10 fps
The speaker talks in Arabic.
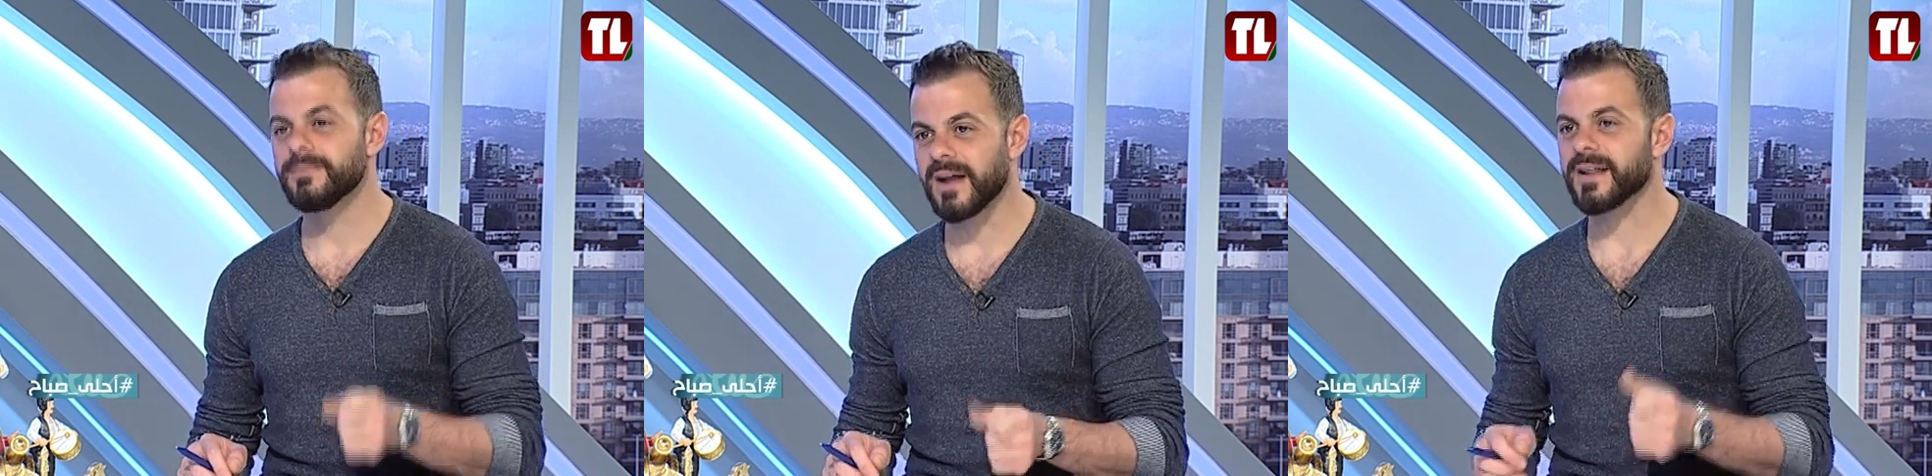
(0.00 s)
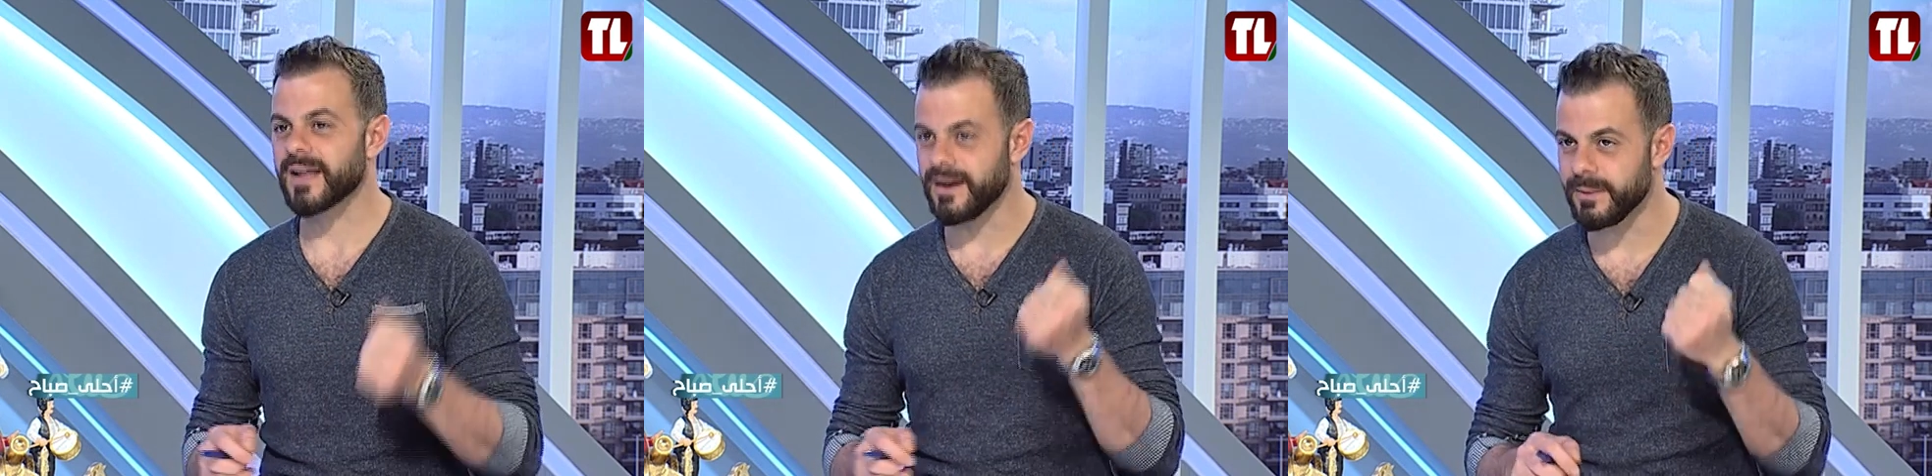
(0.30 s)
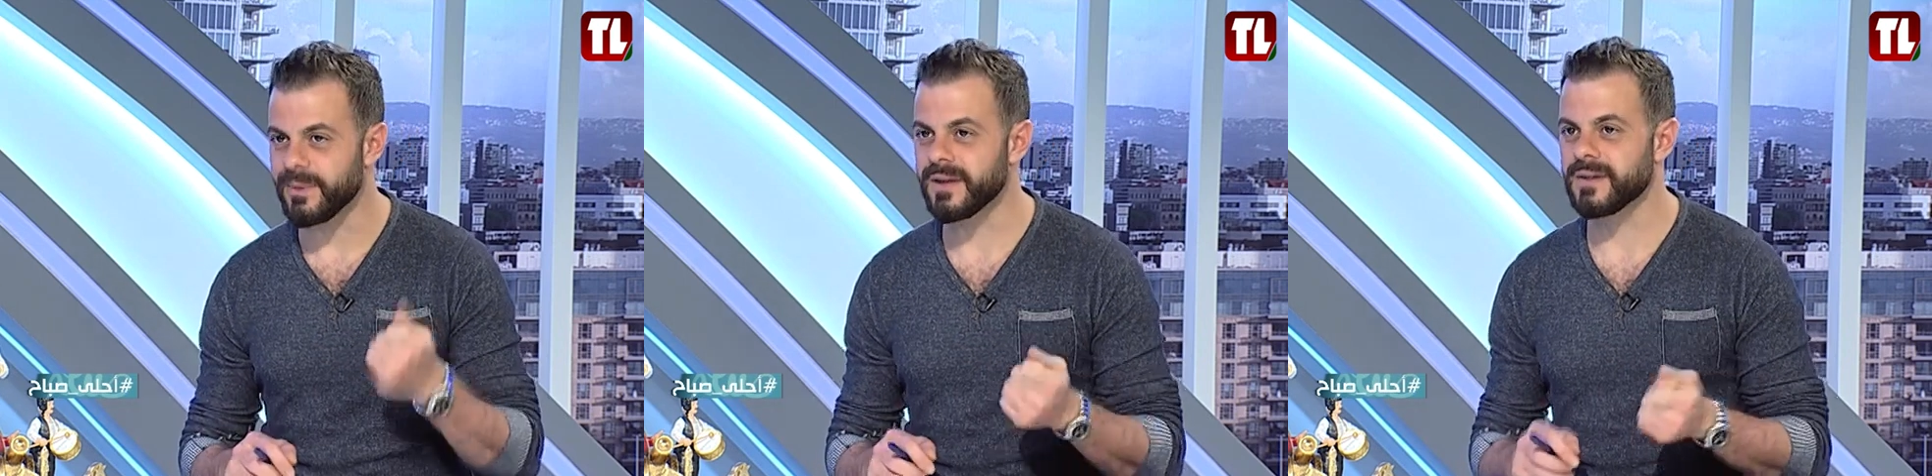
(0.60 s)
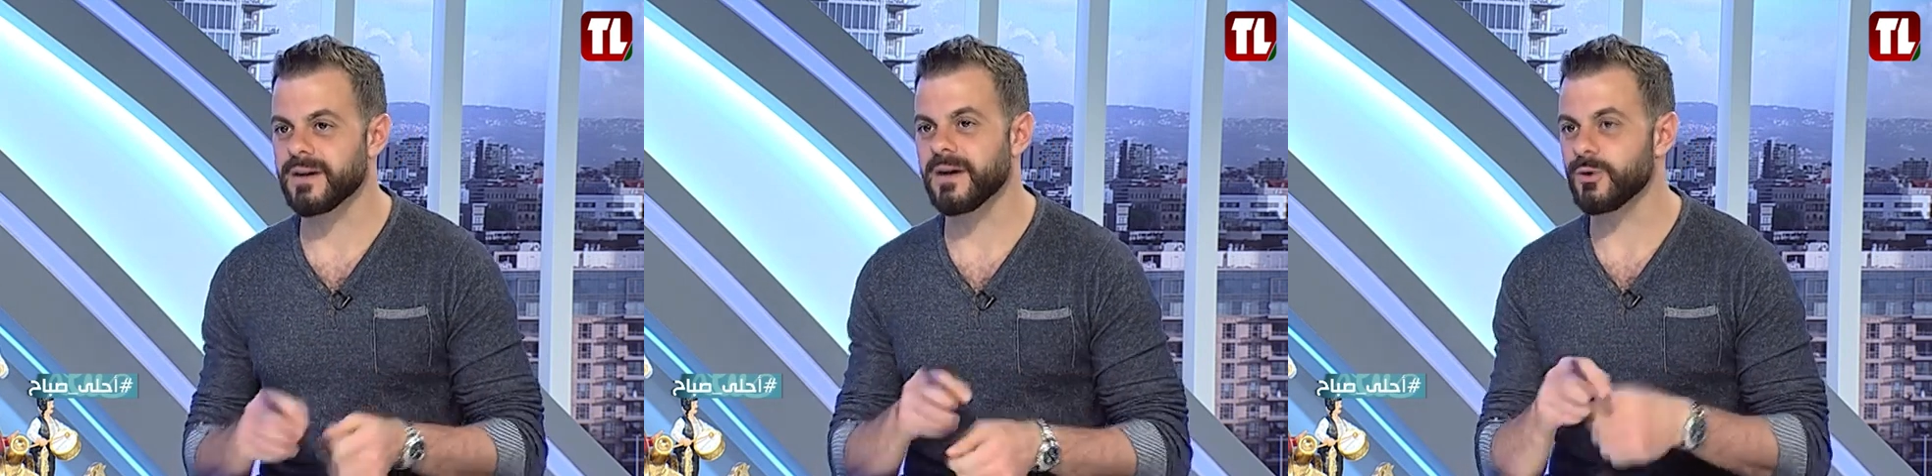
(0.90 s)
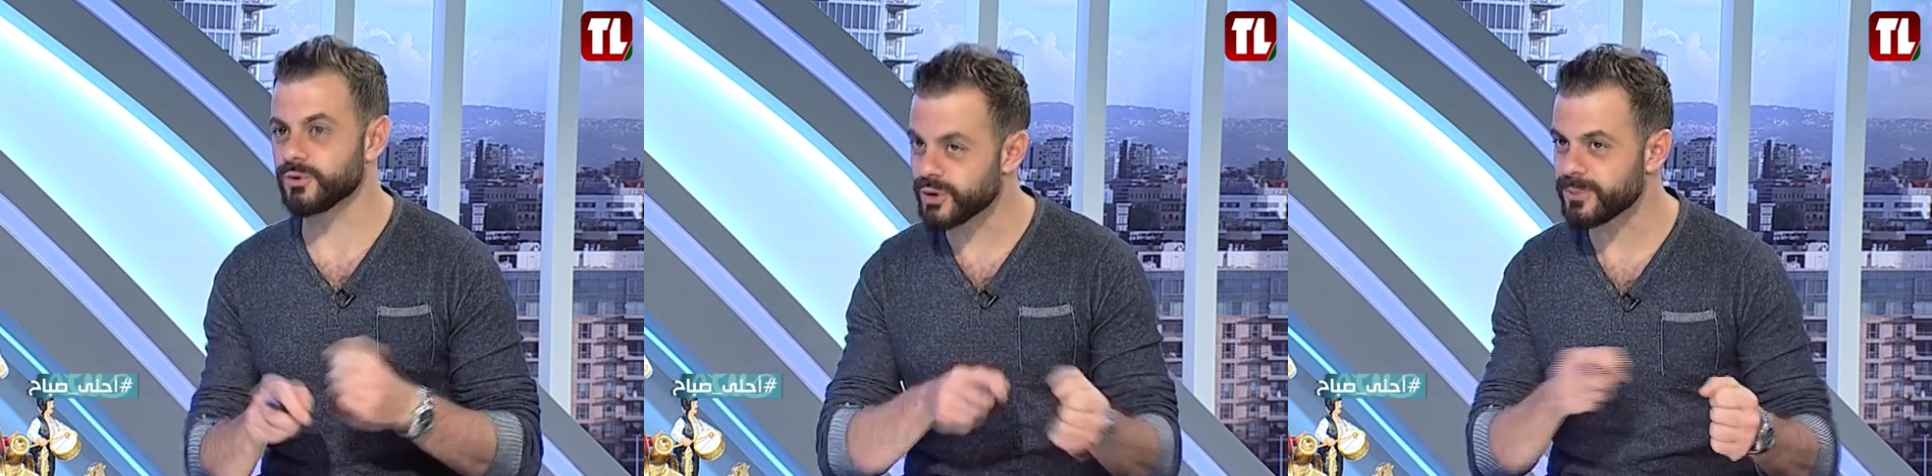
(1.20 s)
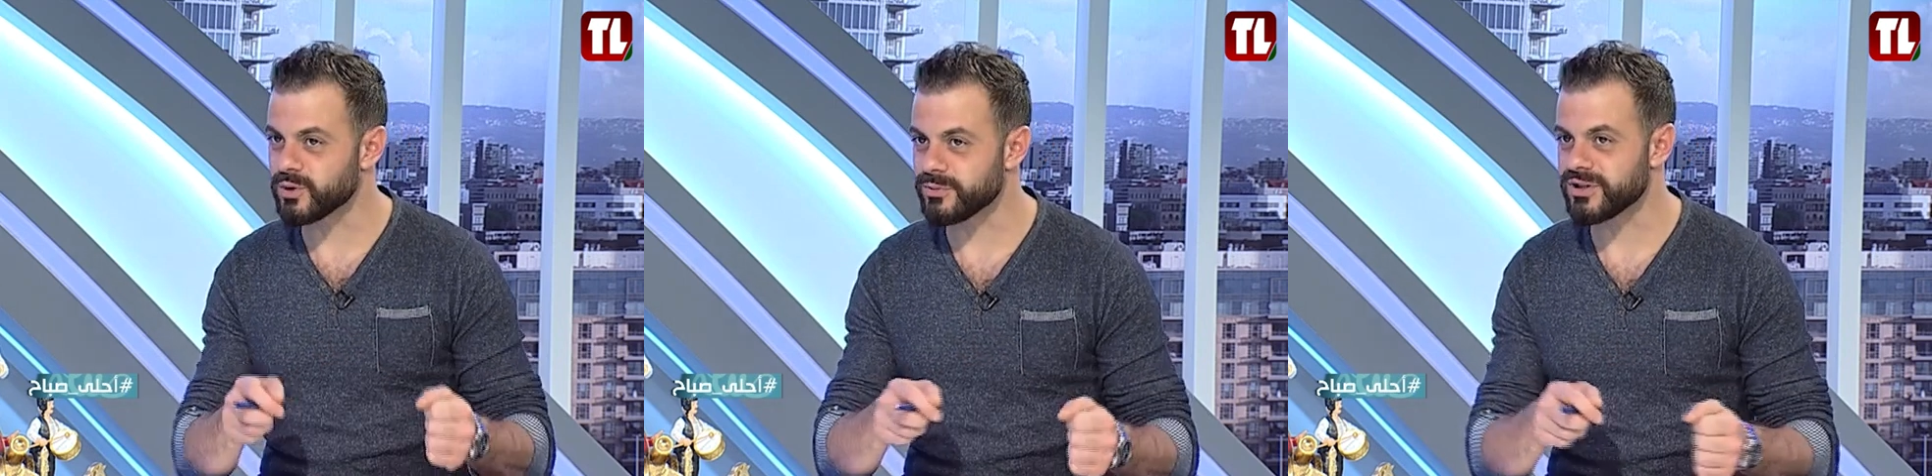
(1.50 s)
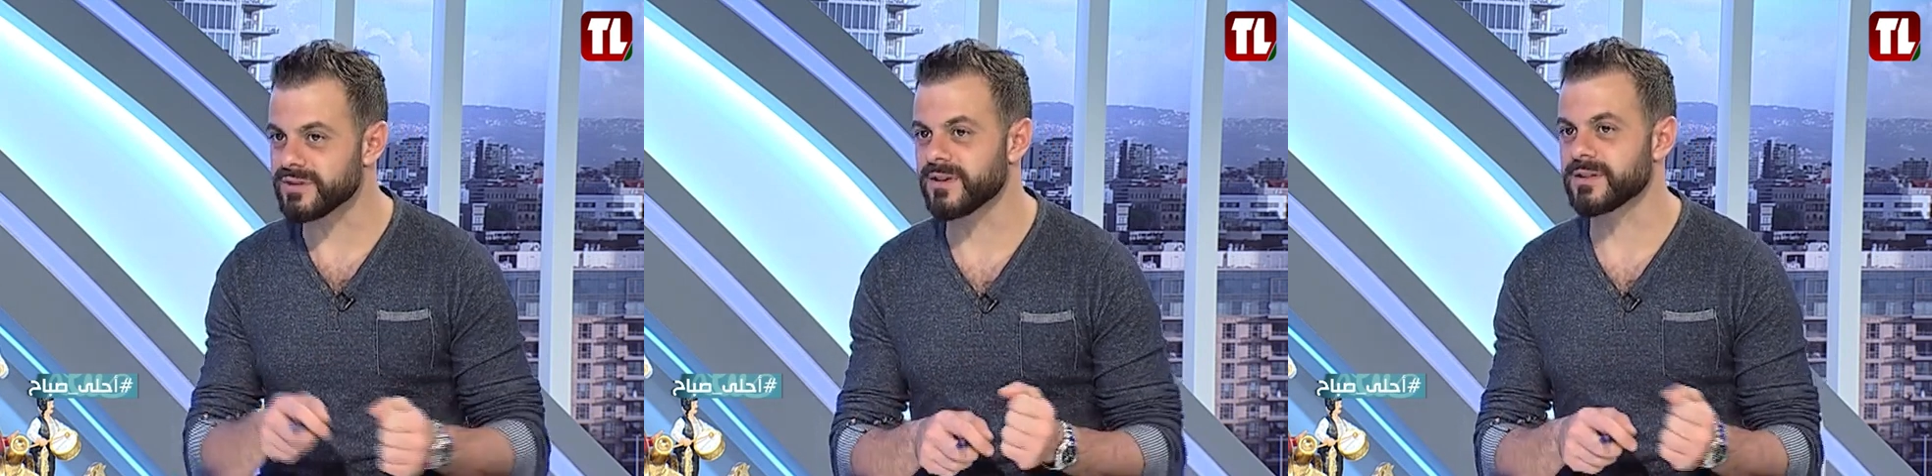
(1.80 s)
ما عليه تخليه بايدها او تربطه
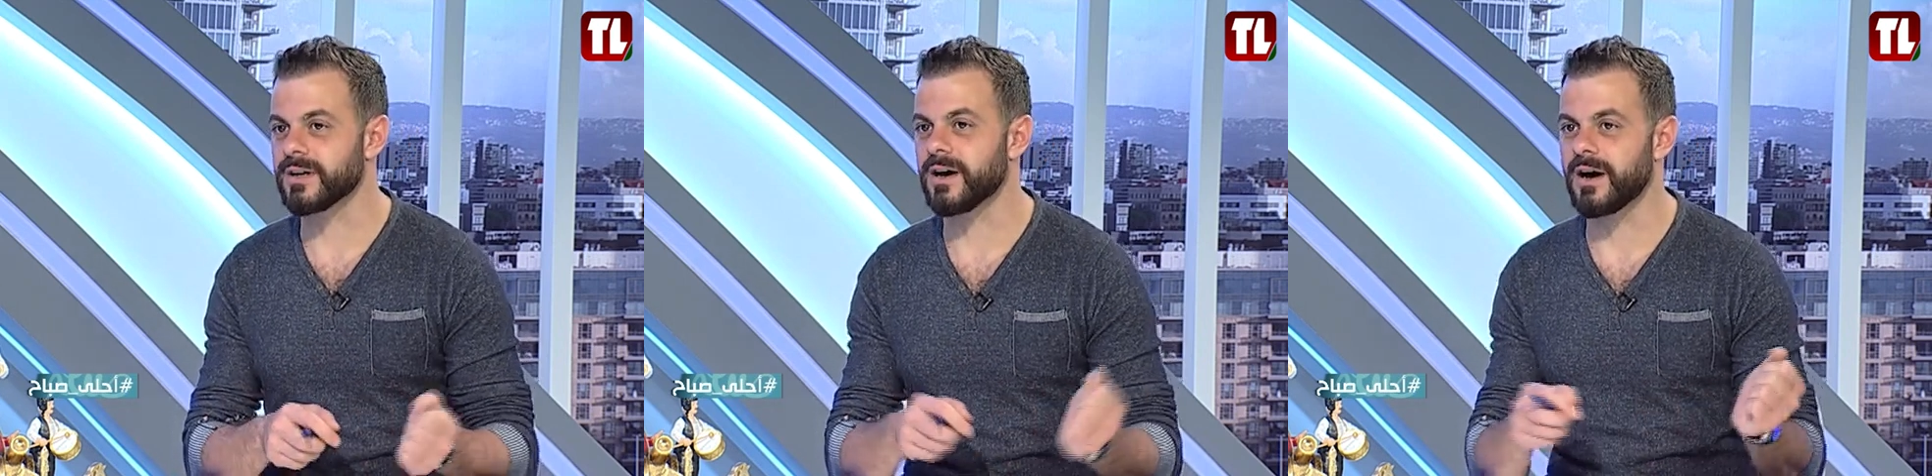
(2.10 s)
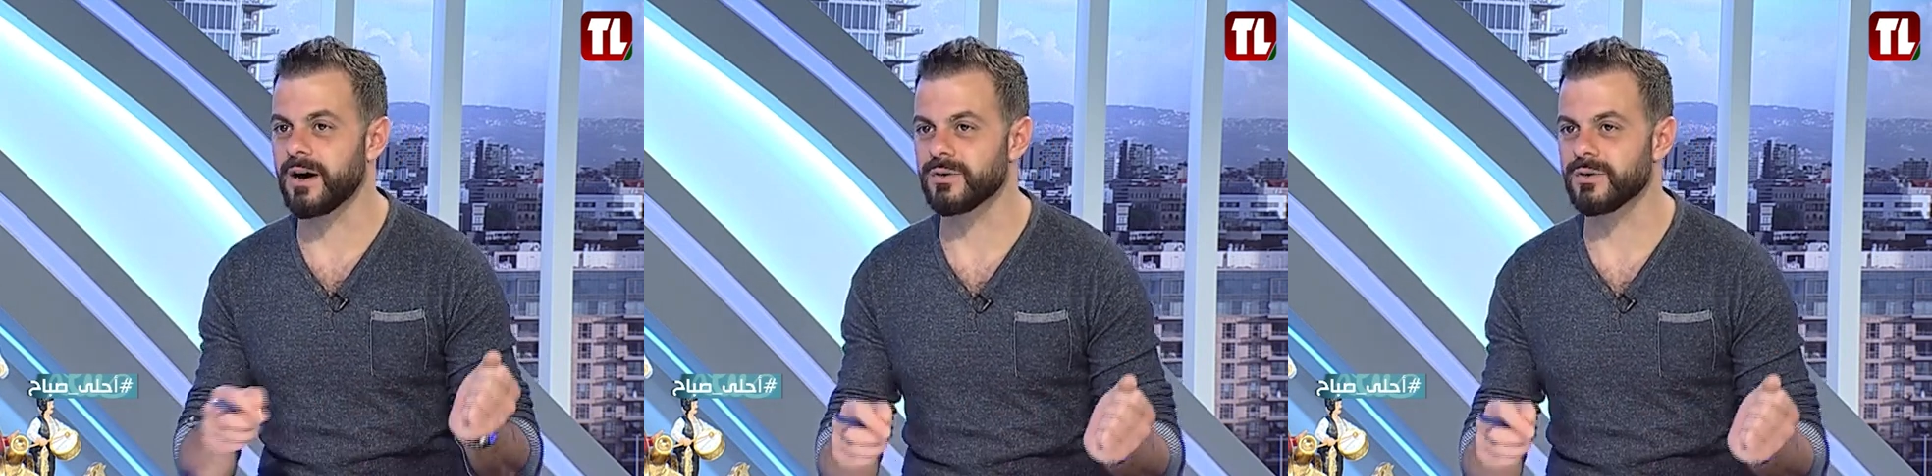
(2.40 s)
بشي مطرح